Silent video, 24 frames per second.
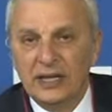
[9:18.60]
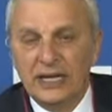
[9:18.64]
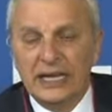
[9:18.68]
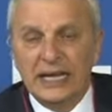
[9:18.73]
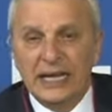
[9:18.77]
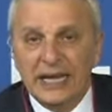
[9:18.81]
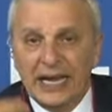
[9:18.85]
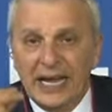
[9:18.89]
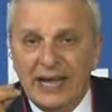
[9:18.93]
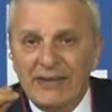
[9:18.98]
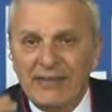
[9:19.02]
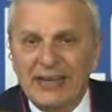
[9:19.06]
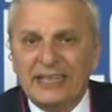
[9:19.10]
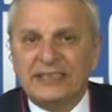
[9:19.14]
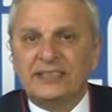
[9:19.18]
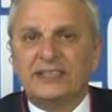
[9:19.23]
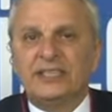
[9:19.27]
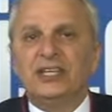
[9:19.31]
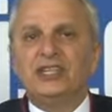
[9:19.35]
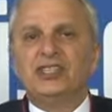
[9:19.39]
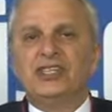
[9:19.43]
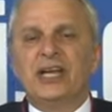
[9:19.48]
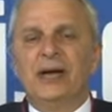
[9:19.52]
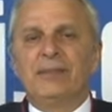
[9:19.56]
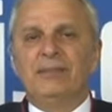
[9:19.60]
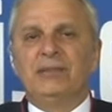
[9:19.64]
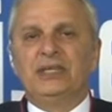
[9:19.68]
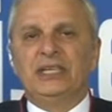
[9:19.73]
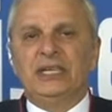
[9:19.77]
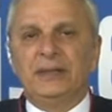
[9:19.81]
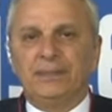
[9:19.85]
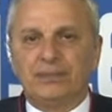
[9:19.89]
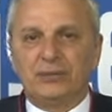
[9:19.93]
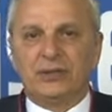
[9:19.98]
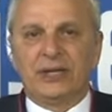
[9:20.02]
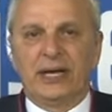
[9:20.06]
evet diyeceğim
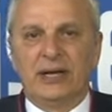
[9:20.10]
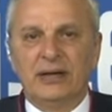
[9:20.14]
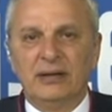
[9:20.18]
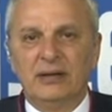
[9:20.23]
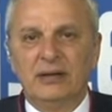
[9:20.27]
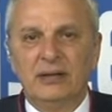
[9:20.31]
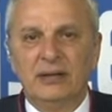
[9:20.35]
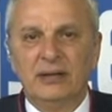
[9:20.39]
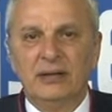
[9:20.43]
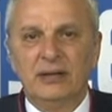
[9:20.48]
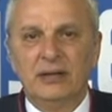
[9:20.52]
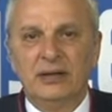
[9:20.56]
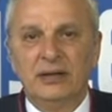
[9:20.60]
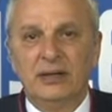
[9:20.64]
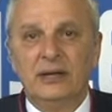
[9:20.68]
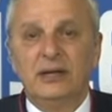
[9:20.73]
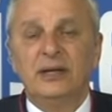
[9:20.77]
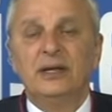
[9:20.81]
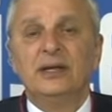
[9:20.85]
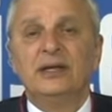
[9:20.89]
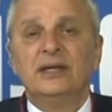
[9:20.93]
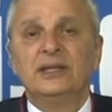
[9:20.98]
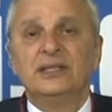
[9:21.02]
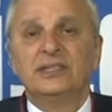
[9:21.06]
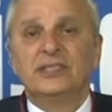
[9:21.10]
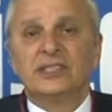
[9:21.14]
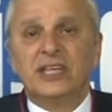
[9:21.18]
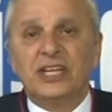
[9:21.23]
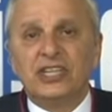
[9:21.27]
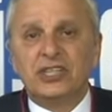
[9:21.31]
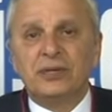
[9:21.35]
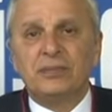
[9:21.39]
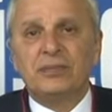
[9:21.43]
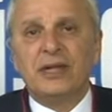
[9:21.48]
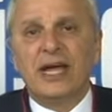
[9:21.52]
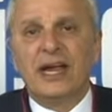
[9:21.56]
deyip de
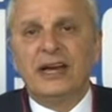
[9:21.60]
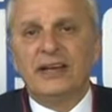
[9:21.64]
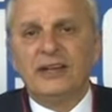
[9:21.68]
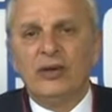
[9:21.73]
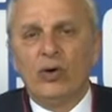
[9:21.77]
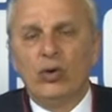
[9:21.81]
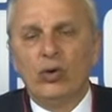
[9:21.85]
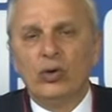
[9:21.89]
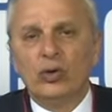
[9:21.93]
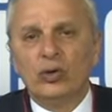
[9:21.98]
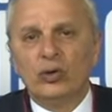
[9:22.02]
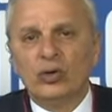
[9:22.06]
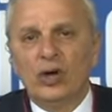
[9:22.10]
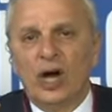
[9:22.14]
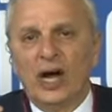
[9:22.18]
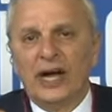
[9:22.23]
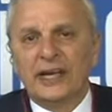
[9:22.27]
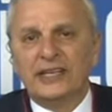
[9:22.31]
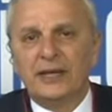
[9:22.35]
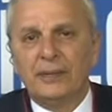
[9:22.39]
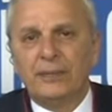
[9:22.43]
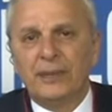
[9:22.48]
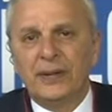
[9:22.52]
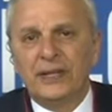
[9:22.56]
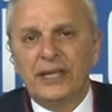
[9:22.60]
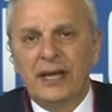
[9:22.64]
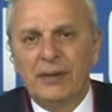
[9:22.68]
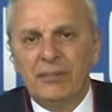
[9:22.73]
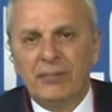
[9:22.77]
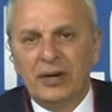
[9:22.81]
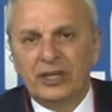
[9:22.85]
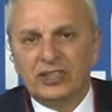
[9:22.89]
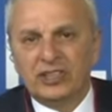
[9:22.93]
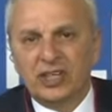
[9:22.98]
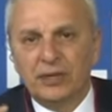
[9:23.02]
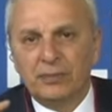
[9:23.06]
seçimlerde oyunu AKP'den
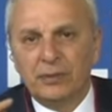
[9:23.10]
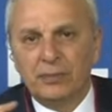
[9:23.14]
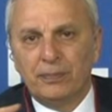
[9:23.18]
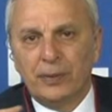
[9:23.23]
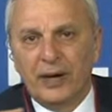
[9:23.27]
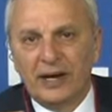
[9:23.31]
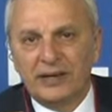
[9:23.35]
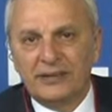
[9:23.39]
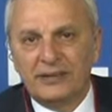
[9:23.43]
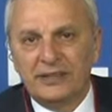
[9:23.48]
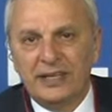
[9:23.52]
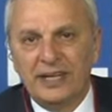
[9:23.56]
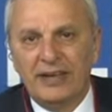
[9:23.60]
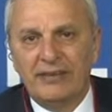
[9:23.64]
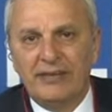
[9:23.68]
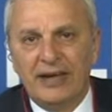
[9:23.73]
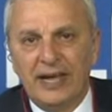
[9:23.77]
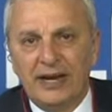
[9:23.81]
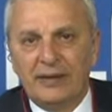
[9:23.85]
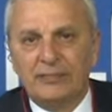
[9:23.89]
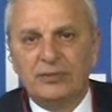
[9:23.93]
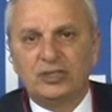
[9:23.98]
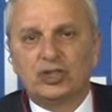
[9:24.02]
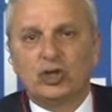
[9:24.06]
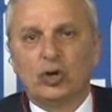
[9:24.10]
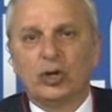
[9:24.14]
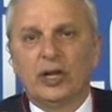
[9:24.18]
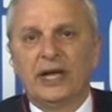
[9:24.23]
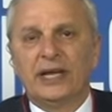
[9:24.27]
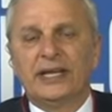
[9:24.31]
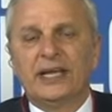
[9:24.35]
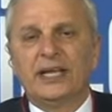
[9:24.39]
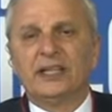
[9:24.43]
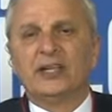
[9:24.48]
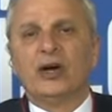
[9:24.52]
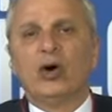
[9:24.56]
başka bir partiye vermiş olan
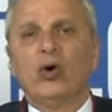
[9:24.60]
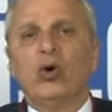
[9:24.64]
ya da